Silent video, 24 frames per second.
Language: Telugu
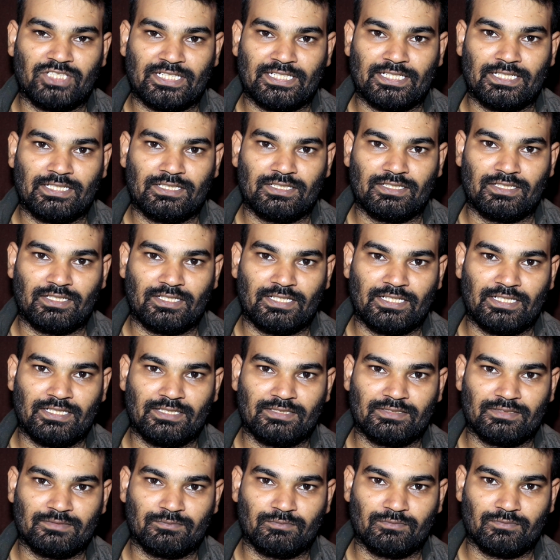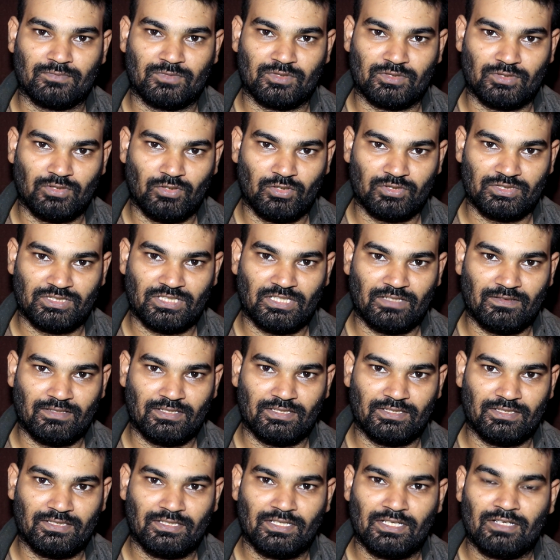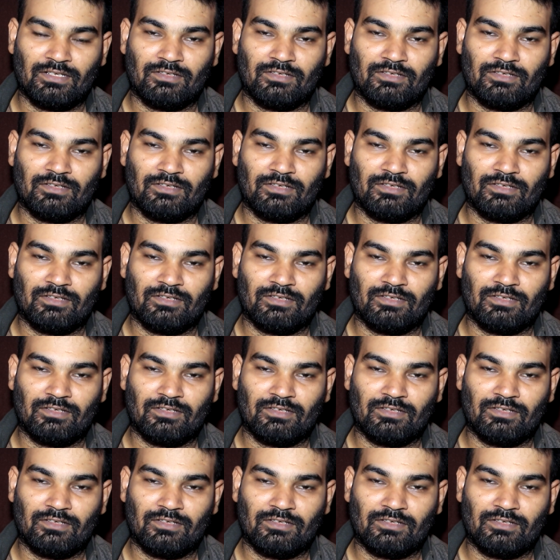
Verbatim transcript: జాకెట్ రైడింగ్ గ్లౌజ్ కావాలి